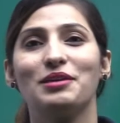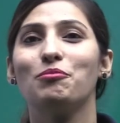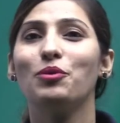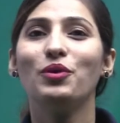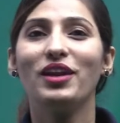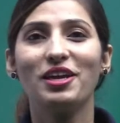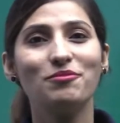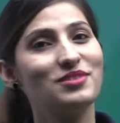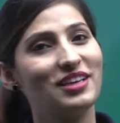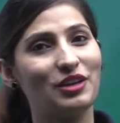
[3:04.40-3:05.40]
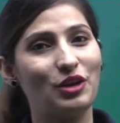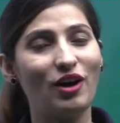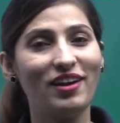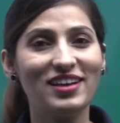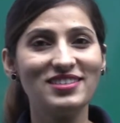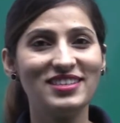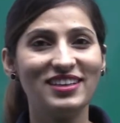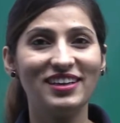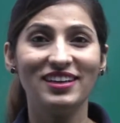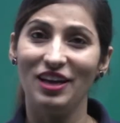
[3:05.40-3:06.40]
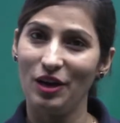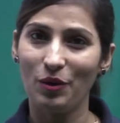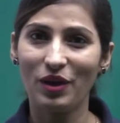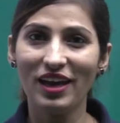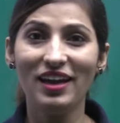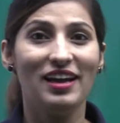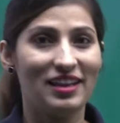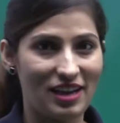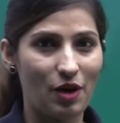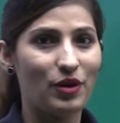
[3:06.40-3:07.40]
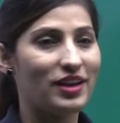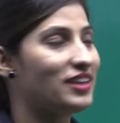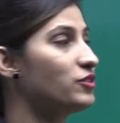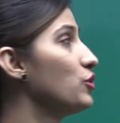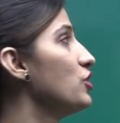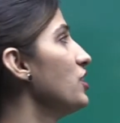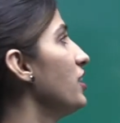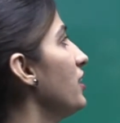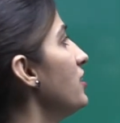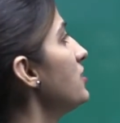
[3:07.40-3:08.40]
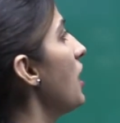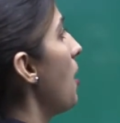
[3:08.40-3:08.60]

सम मोर नेम्स इन योर आंसर ओके नाउ आर नेक्स्ट क्वेश्चन इज